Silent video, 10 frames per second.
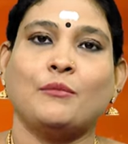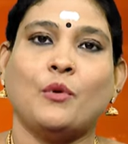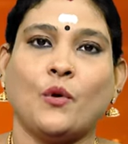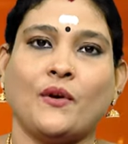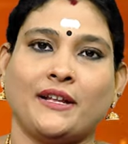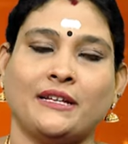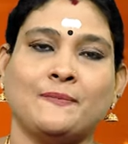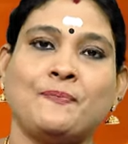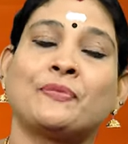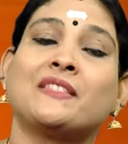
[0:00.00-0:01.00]
போகரு
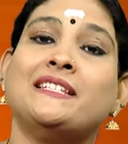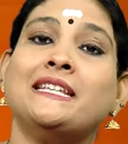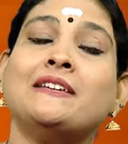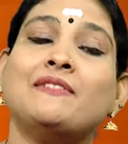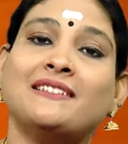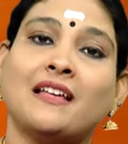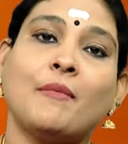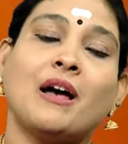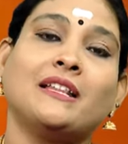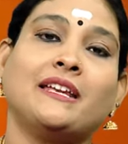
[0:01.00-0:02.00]
ஜீவ
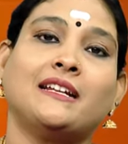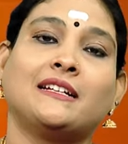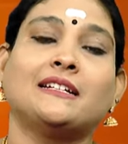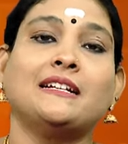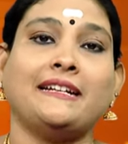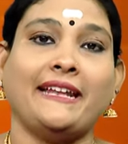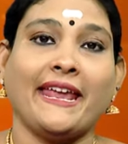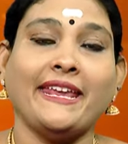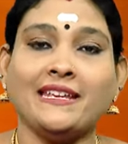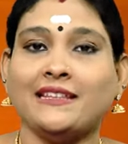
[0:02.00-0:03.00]
சமாதிகளுக்கு
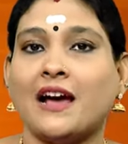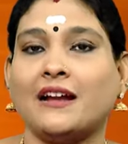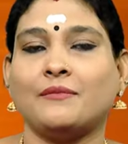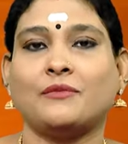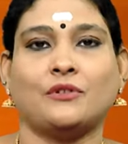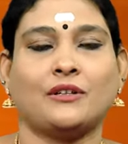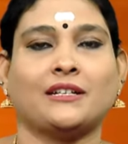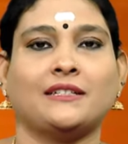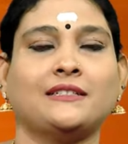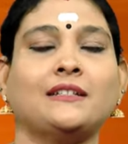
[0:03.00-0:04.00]
நெய் தானம்
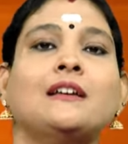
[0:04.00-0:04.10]
கொடுக்கறது